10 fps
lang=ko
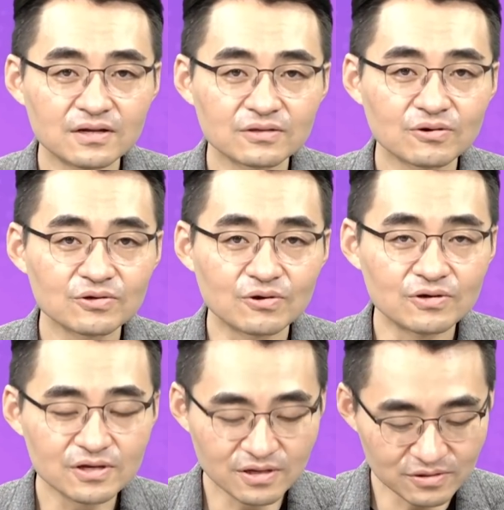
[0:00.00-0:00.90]
더
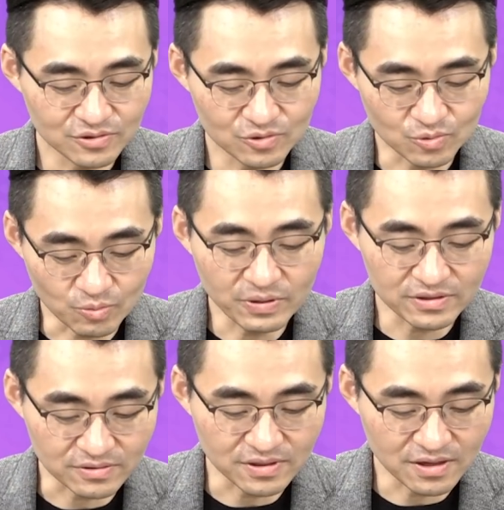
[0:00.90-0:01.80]
열릴 가능성이 좀
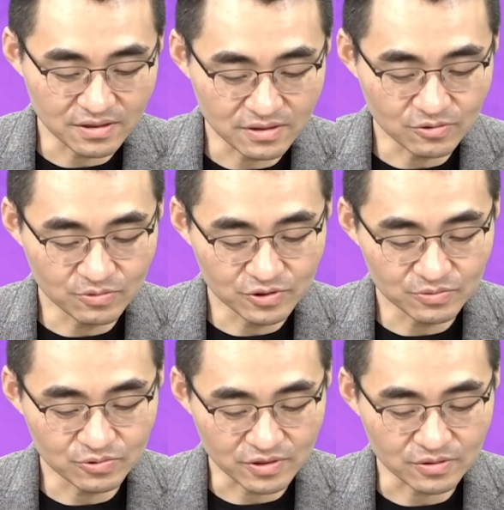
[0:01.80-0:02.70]
높아졌다라고 보시면
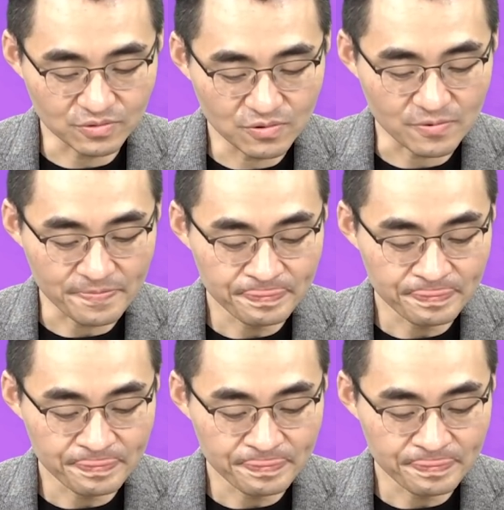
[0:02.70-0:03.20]
좋겠고